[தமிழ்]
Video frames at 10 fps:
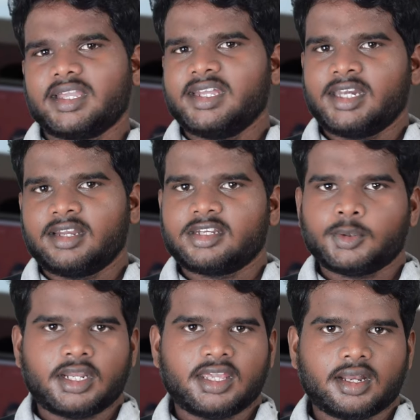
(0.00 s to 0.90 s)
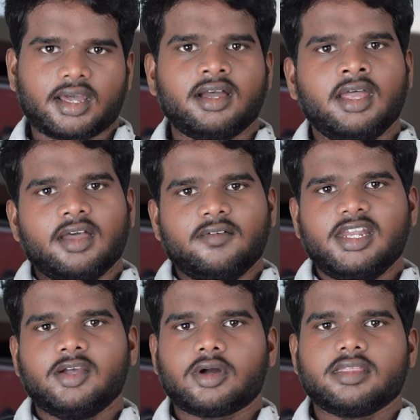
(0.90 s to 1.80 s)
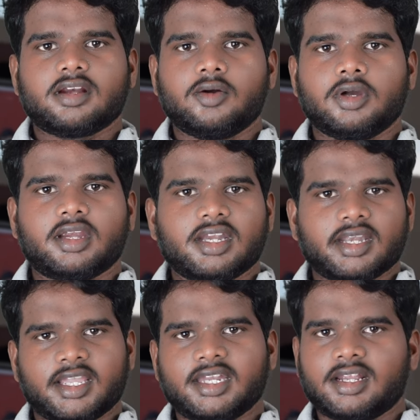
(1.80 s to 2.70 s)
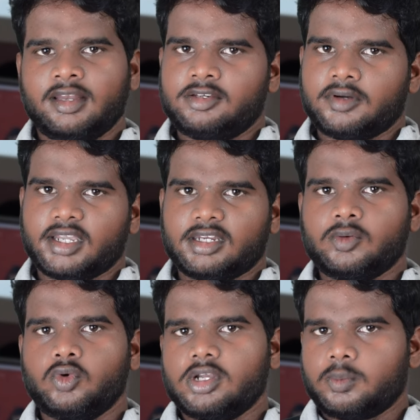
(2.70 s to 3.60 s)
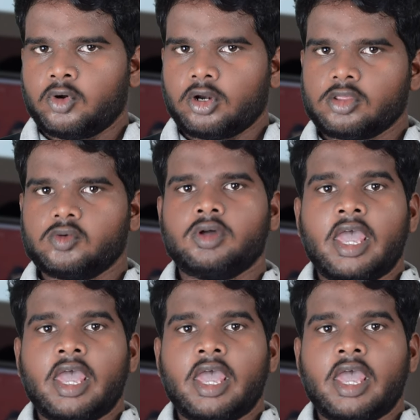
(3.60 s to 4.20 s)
டிக்கெட் எடுத்துகிட்டு வரீங்கன்னா வெளியே உட்காந்துருக்கவங்க கிட்டே டிக்கெட்டை கிழிச்சு வாங்கிட்டு உள்ளே போனதும்